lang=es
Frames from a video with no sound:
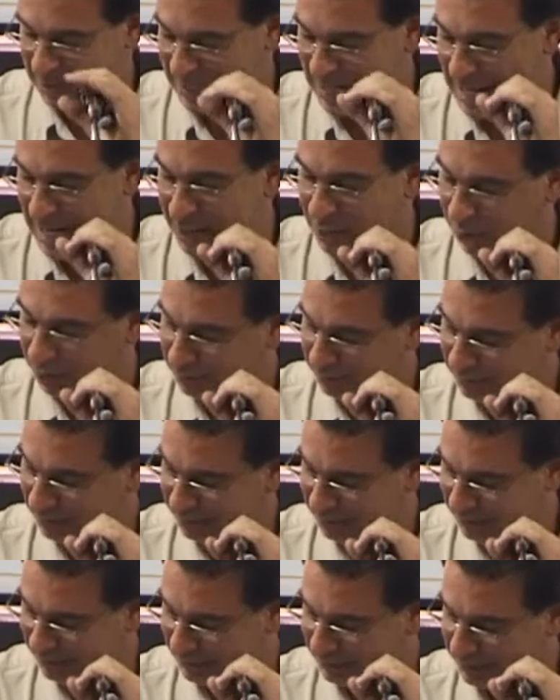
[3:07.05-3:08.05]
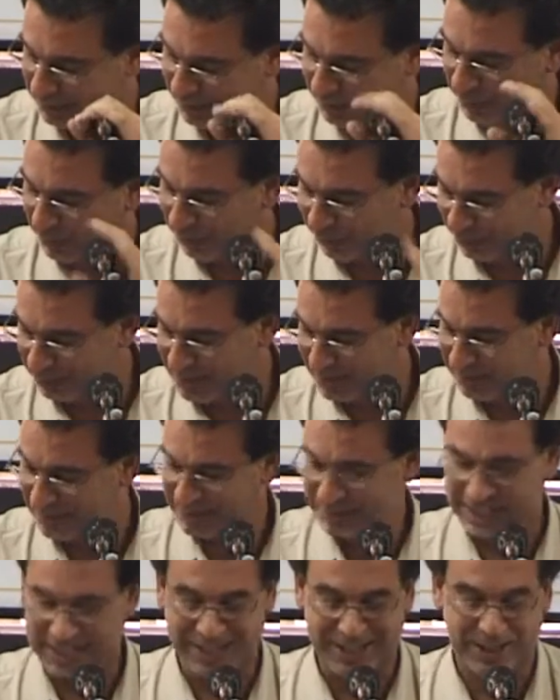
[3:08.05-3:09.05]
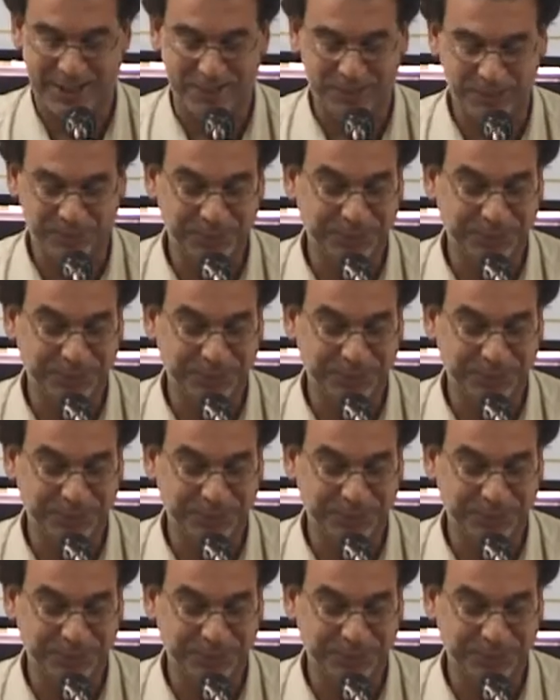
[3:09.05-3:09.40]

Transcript: Gerardo, más allá de,